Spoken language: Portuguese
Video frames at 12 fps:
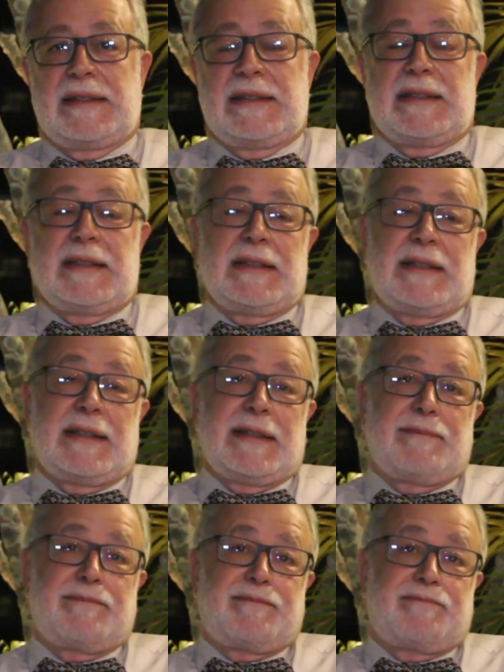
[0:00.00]

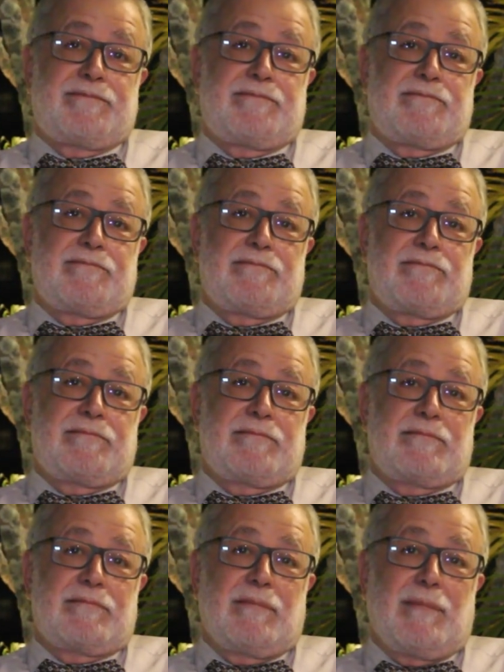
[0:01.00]
É,
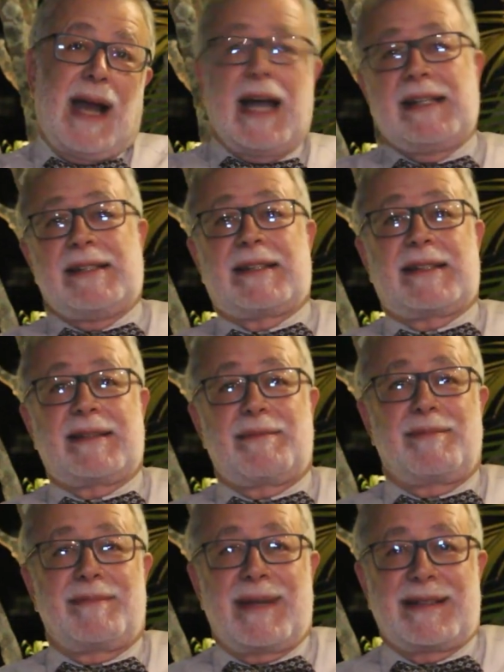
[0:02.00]
mas
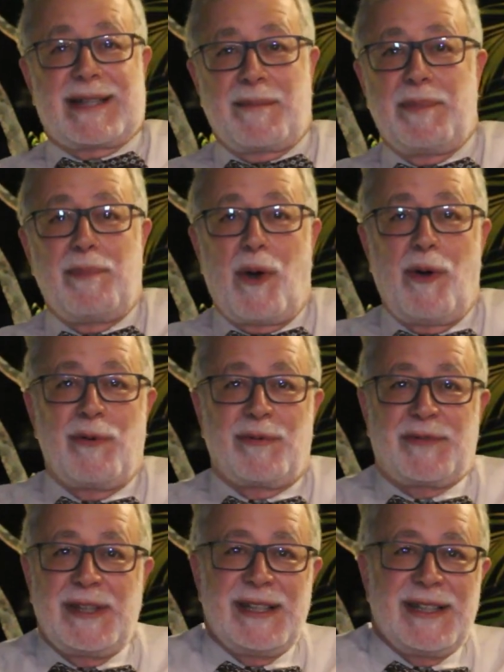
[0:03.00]
é sempre bom,
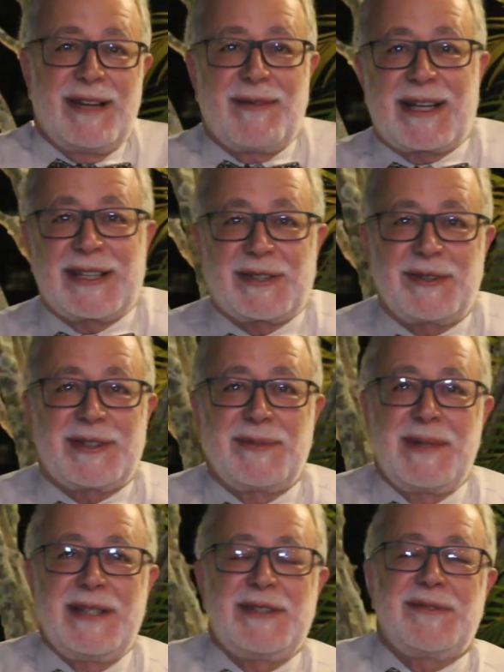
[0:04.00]
enfim, é uma questão
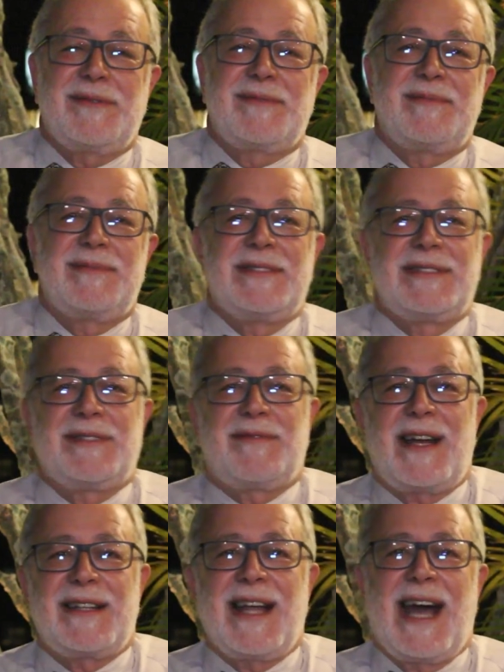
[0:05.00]
também de, de
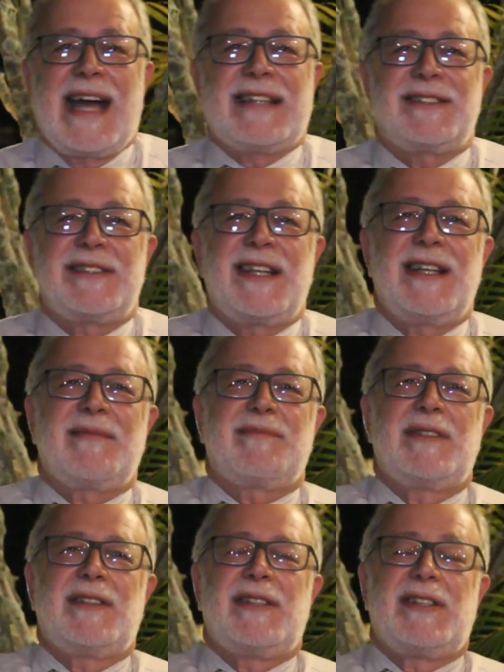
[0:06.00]
vaidade, né?
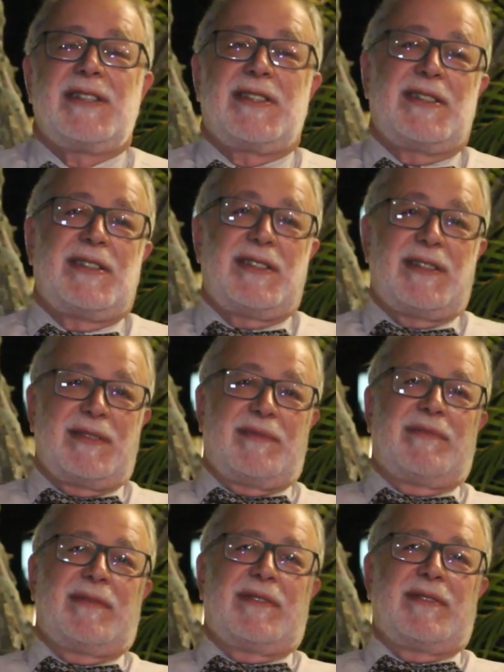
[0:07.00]
E
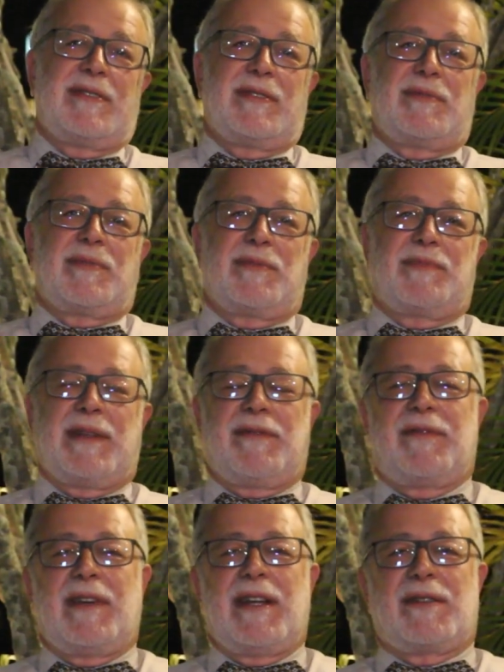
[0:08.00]
para o
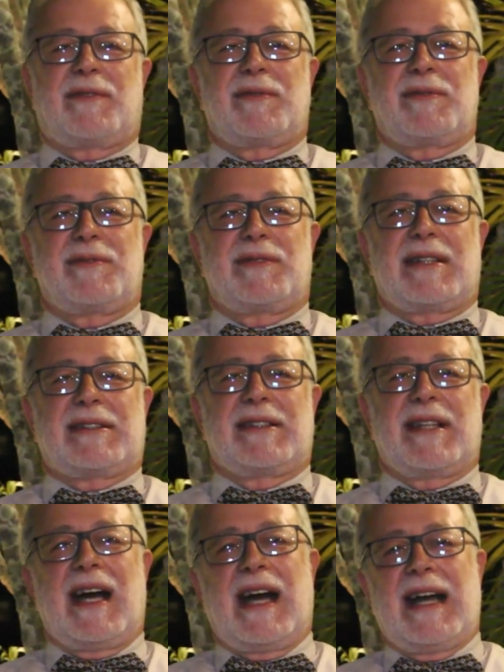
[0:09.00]
prefeito da
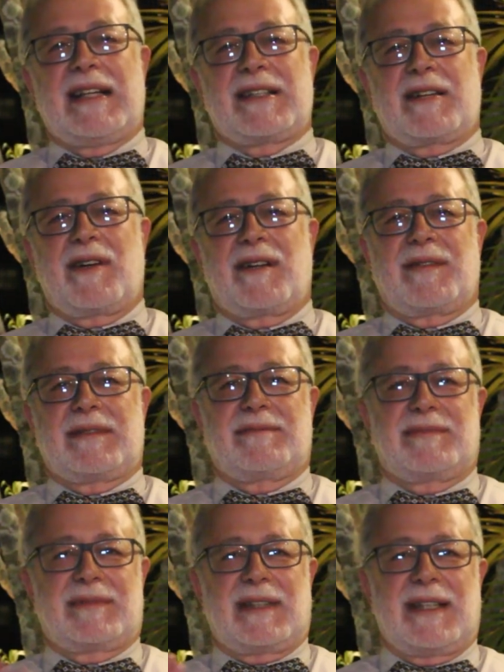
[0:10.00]
cidade, agora vai
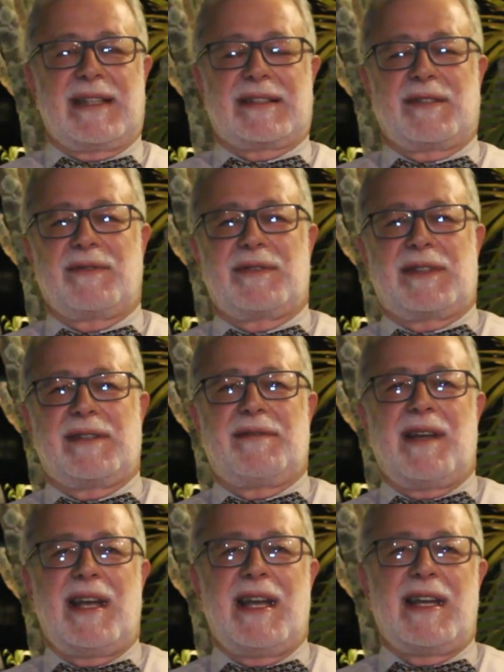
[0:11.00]
ter eleição no ano que
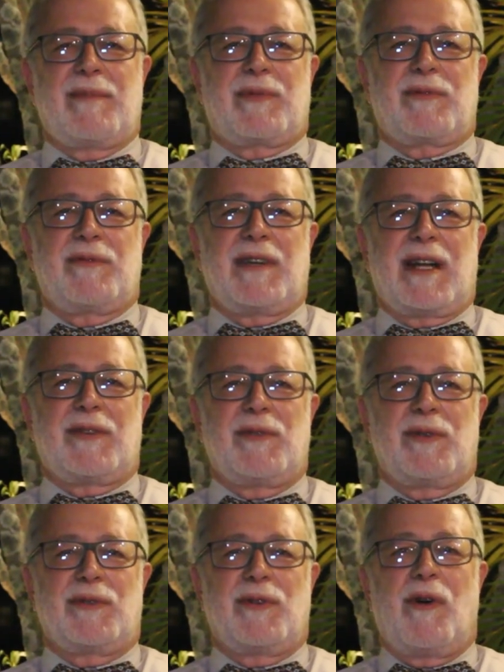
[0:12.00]
vem, para o
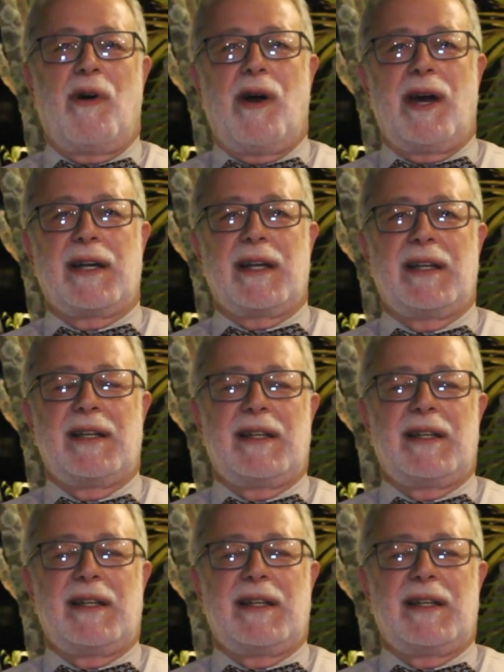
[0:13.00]
governador Dória